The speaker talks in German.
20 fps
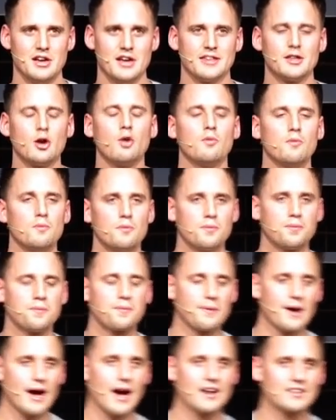Darum
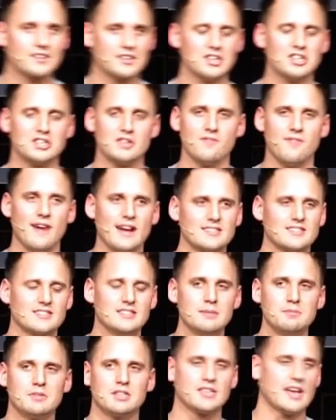frag dich, was
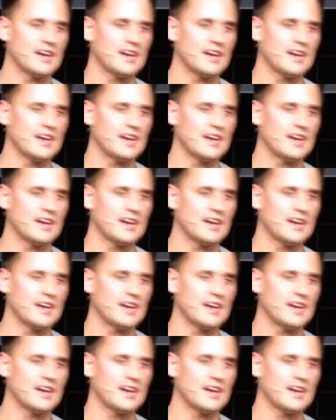nimmt